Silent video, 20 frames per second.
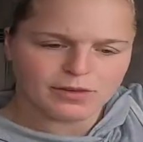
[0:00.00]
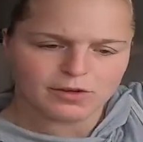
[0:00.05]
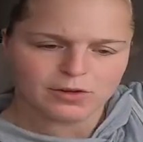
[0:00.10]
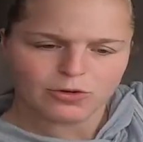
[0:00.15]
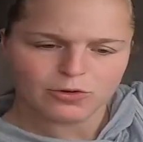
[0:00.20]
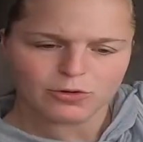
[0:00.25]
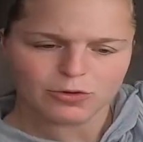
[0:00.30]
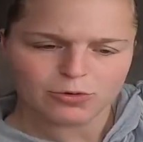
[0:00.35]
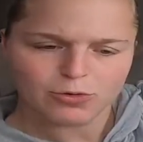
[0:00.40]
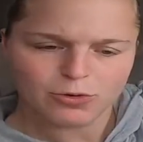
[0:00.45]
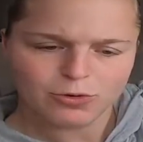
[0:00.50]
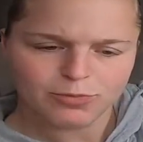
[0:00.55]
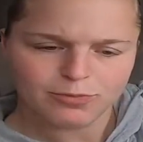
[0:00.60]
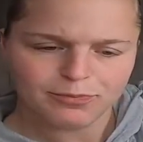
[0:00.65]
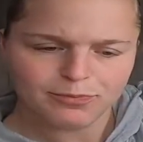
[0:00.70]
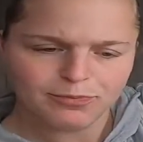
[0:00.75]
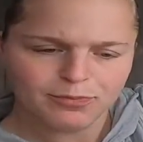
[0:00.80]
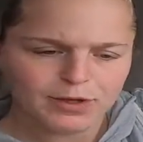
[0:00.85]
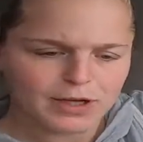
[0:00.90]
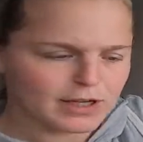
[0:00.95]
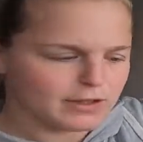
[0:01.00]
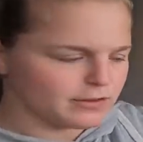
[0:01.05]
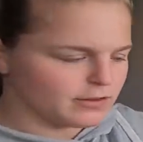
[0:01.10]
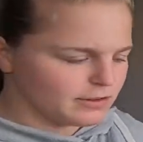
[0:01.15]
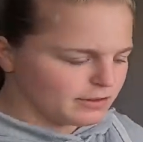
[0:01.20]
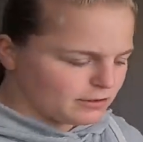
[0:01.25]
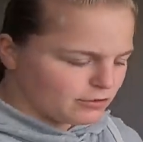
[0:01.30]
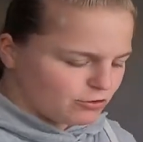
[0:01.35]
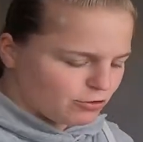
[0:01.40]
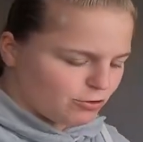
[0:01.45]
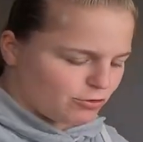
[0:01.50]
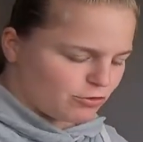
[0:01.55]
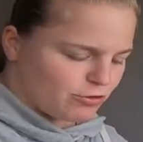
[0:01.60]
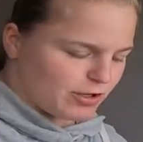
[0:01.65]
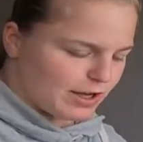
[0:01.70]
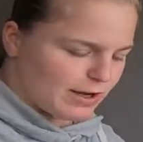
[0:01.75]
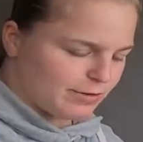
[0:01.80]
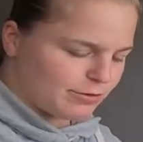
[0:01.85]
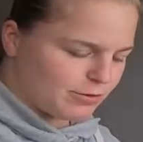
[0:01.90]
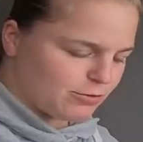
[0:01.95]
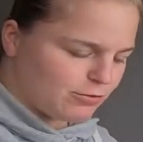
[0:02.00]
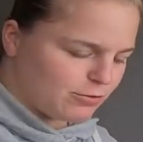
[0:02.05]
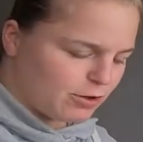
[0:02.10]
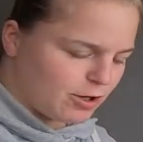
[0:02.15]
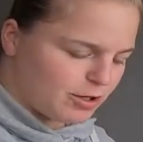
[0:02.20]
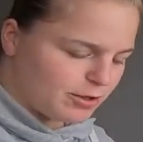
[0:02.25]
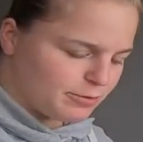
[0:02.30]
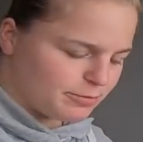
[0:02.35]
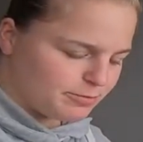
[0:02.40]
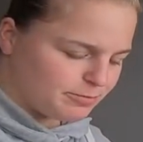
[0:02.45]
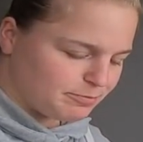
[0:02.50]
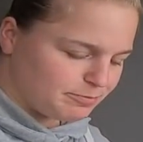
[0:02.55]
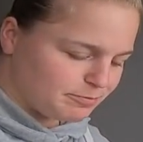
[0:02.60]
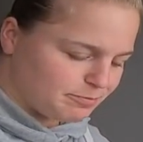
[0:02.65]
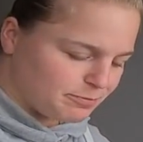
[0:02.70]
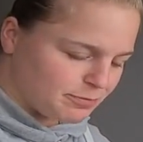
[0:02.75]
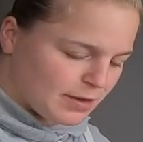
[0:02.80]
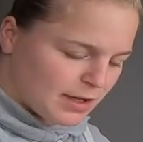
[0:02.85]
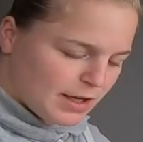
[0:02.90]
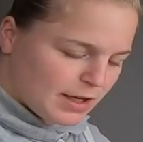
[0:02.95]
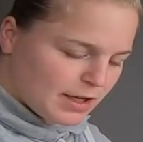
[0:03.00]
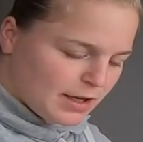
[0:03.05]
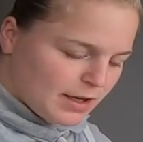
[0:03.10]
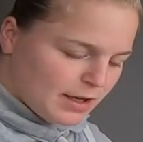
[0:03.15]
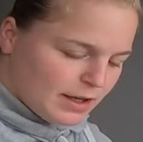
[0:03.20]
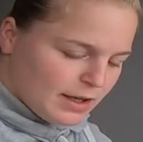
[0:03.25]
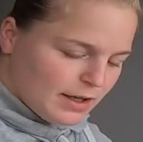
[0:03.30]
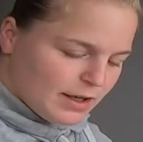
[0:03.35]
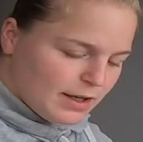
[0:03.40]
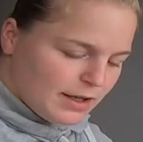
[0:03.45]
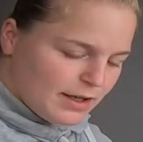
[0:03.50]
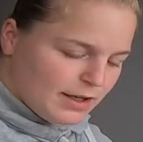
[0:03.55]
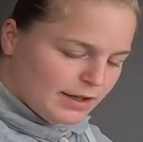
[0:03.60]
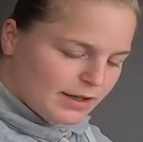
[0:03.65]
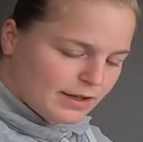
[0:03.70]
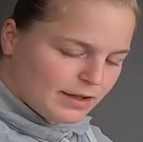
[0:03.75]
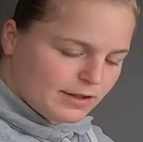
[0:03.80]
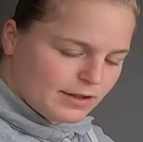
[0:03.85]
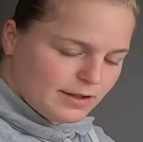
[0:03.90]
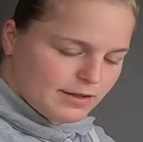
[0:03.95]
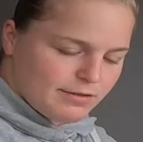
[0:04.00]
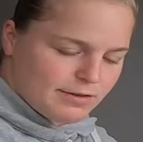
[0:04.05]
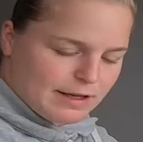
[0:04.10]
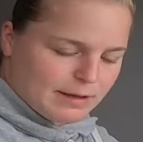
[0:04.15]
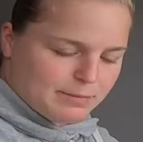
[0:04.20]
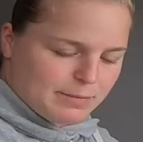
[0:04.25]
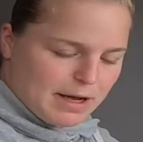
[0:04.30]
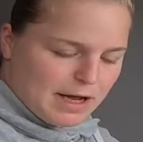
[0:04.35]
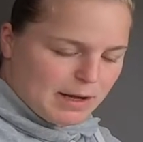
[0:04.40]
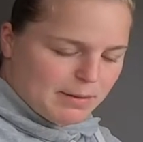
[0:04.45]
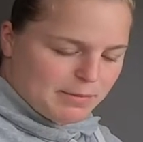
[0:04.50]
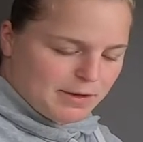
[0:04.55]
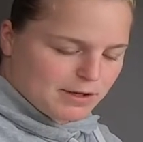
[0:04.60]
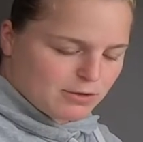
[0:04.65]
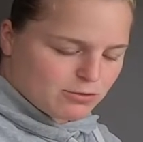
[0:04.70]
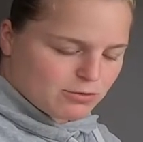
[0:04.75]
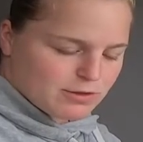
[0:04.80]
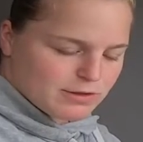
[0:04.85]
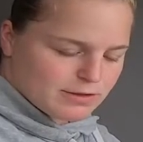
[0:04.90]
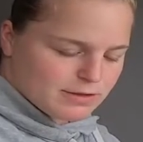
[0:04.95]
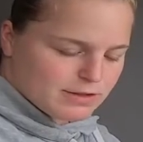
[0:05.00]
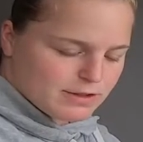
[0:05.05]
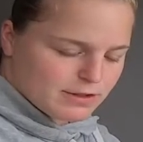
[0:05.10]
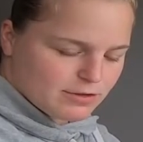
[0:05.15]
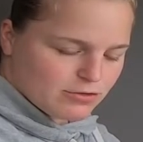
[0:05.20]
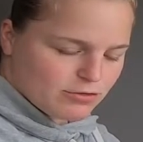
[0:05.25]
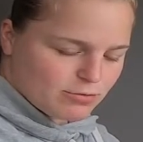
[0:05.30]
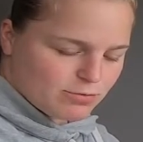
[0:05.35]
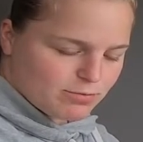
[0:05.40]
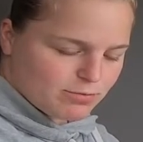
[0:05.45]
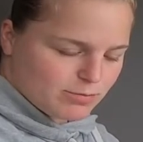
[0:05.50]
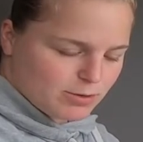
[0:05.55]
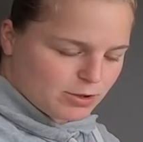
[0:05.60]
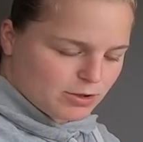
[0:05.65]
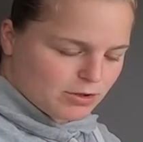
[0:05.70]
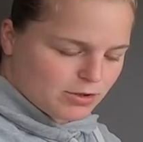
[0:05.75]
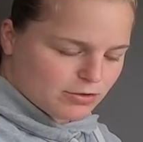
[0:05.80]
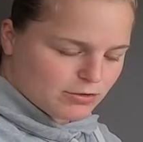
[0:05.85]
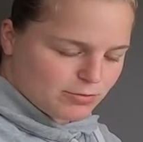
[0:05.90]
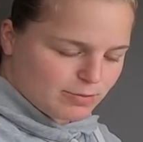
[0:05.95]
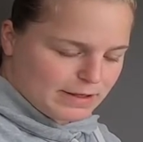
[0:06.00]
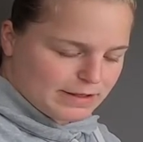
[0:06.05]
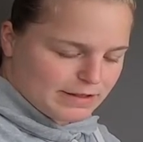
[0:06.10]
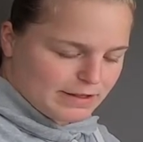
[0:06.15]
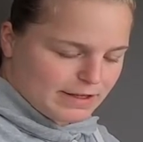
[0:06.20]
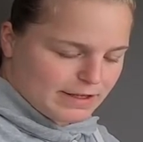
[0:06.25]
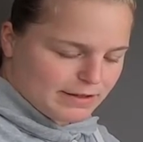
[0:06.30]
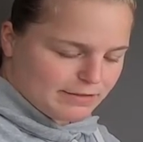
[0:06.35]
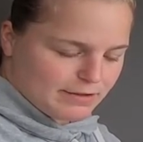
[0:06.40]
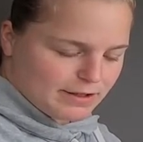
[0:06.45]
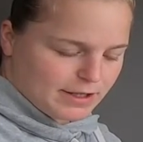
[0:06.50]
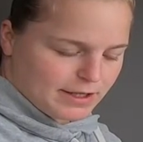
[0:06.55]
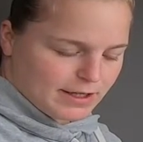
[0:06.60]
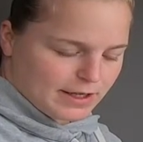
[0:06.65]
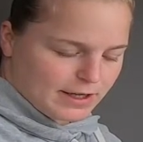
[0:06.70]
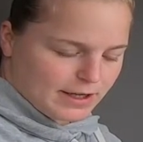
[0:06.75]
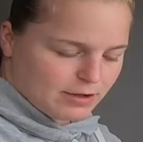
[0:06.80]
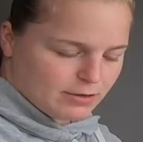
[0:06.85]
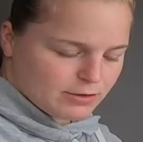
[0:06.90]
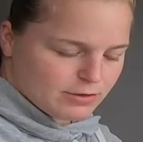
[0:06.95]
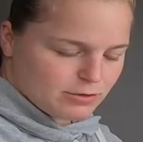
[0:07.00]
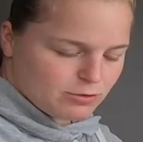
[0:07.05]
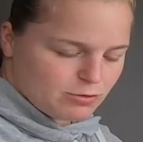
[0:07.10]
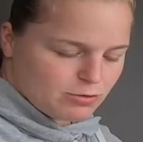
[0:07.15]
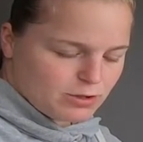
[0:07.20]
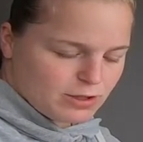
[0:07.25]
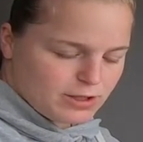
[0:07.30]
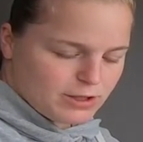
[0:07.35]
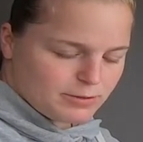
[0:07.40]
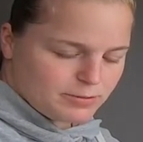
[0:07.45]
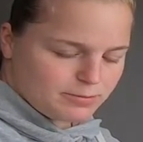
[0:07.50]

So, also sie ist schön steif geworden. Ich äh, werde mal einmal kurz den äh, Schmetterling wieder da rausholen.